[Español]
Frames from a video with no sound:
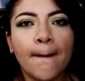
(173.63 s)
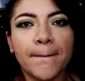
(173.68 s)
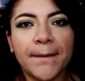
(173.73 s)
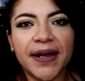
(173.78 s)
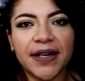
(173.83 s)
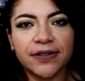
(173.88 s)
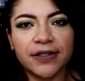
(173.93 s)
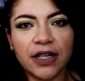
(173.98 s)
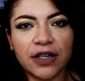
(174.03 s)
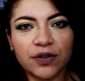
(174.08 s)

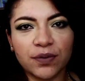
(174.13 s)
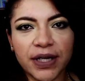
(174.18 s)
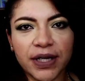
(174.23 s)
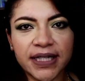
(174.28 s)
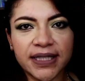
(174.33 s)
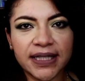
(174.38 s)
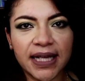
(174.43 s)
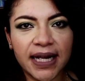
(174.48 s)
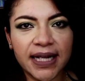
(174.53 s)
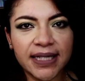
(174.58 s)
pero se los voy a
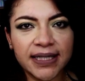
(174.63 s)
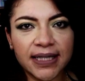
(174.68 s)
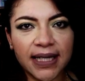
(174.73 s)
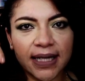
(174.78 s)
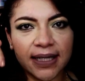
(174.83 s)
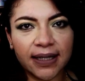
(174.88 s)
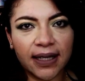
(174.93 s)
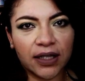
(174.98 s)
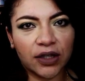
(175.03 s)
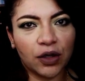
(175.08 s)
estar
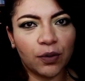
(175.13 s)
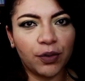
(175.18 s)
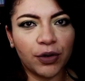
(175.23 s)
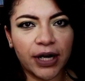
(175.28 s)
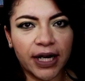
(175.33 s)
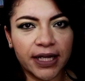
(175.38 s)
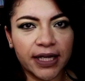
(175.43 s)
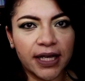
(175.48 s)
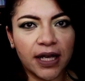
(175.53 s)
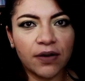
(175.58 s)
insertando
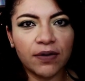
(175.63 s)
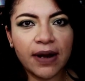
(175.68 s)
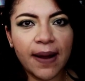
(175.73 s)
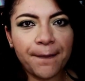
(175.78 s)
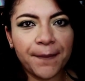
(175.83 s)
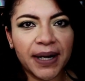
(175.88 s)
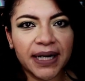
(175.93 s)
por aquí en una